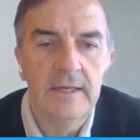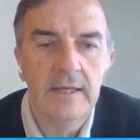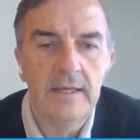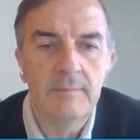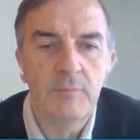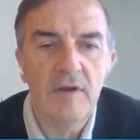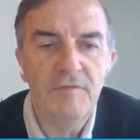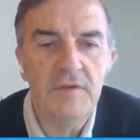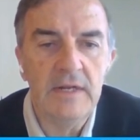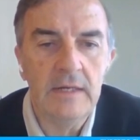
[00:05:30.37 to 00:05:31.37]
el que
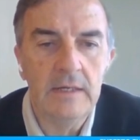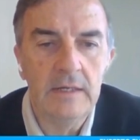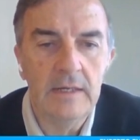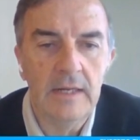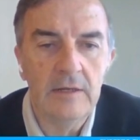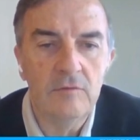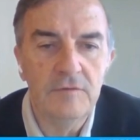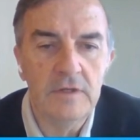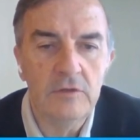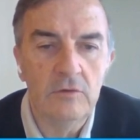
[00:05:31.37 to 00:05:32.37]
ponga fin al, al
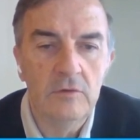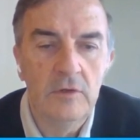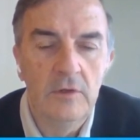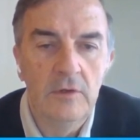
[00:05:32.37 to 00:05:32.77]
conflicto.